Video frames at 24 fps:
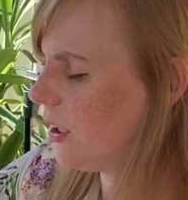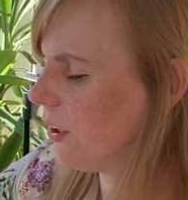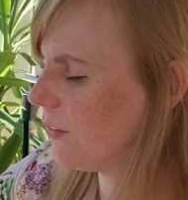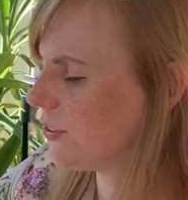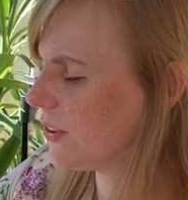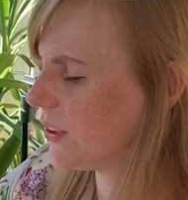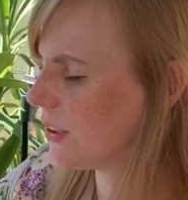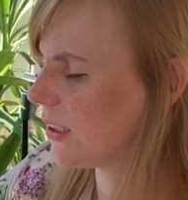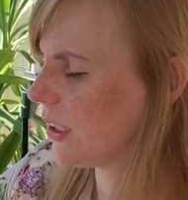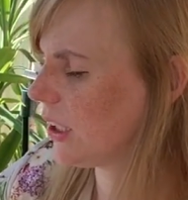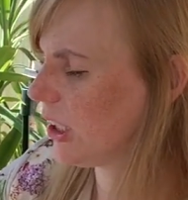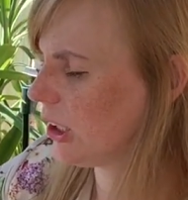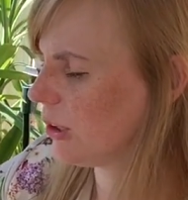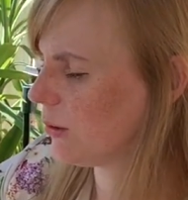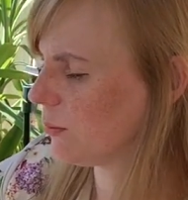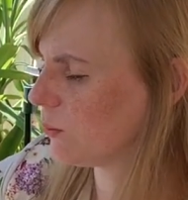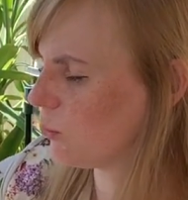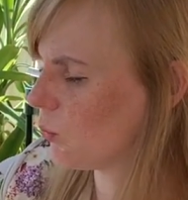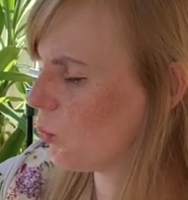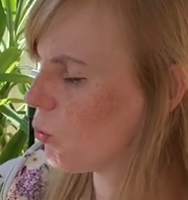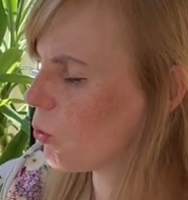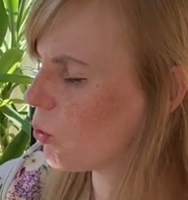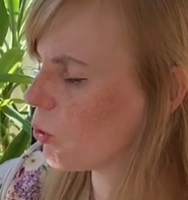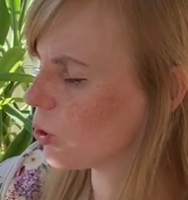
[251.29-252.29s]
Все
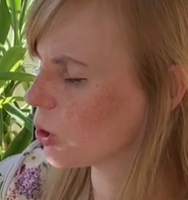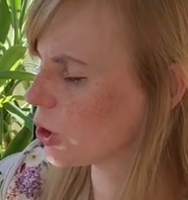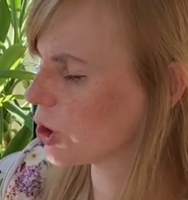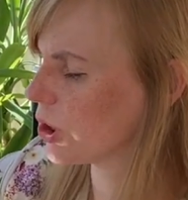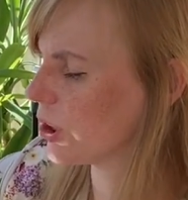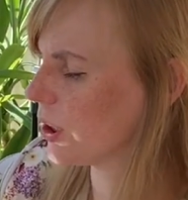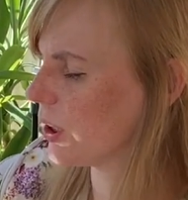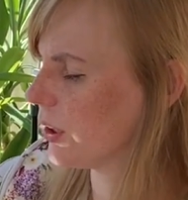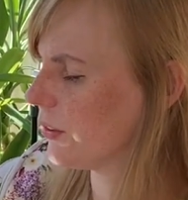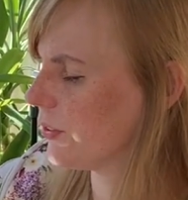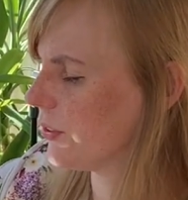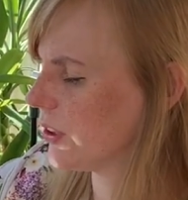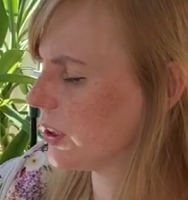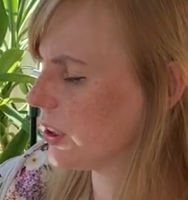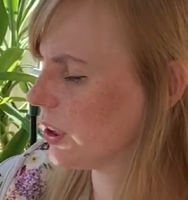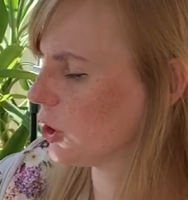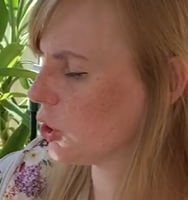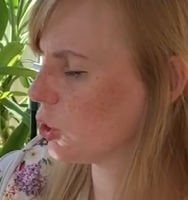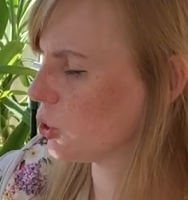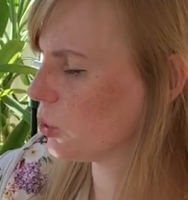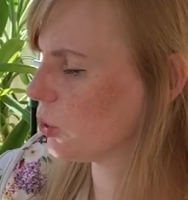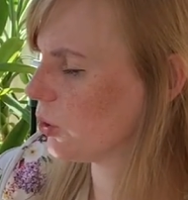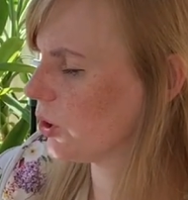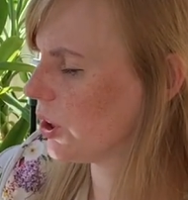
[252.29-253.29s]
мошки, все
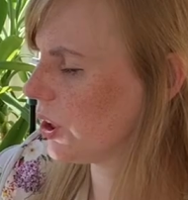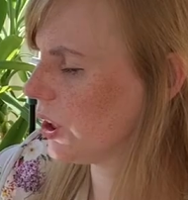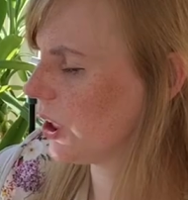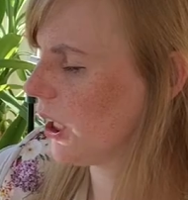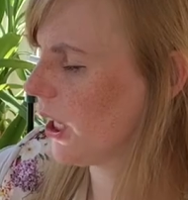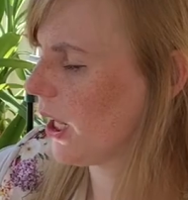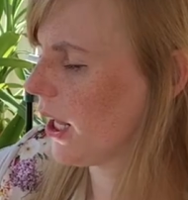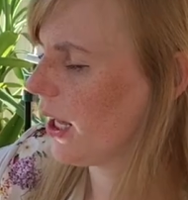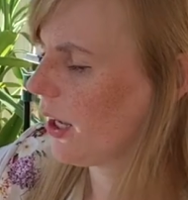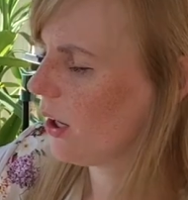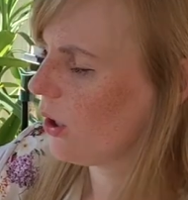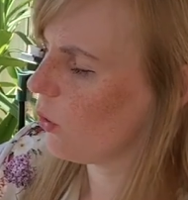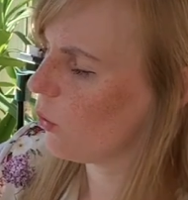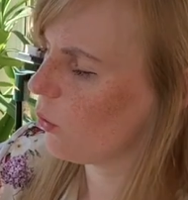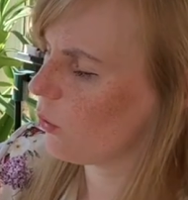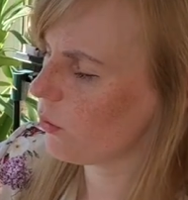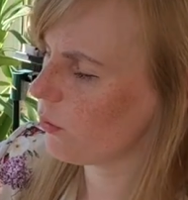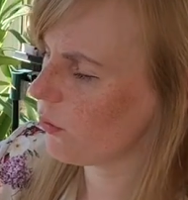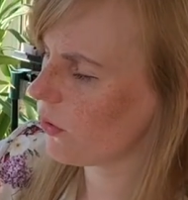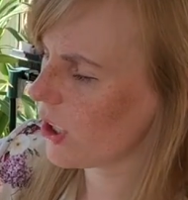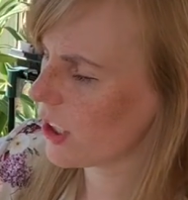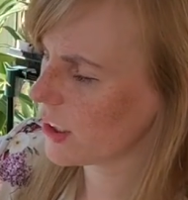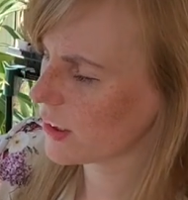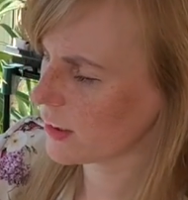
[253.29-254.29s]
жуки у
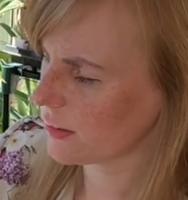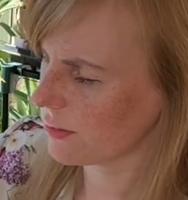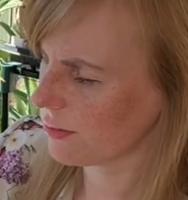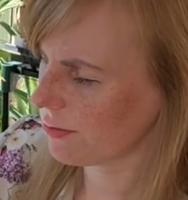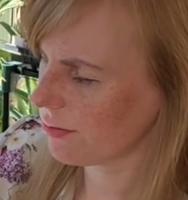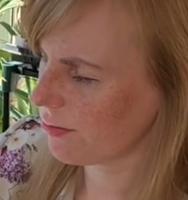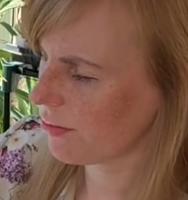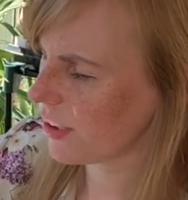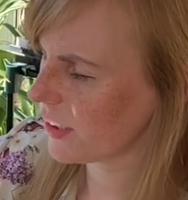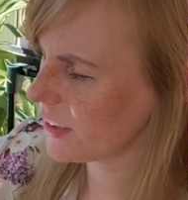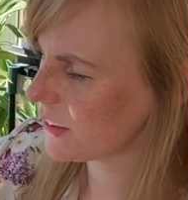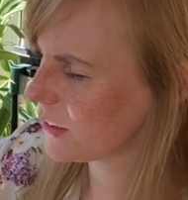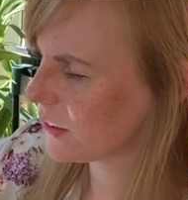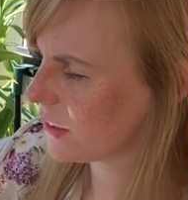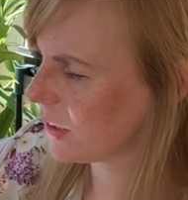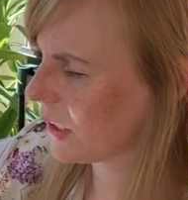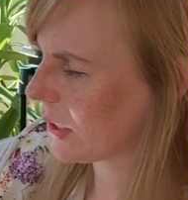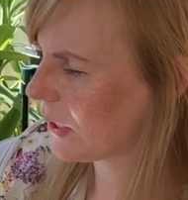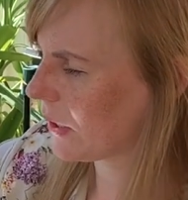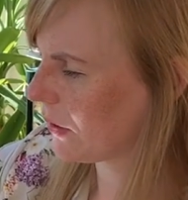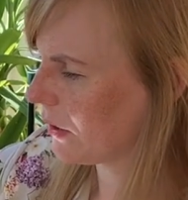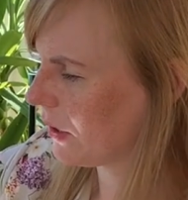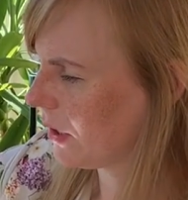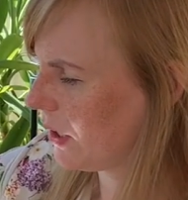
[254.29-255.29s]
вас в
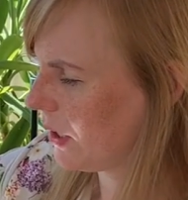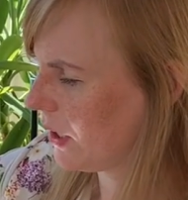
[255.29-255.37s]
воде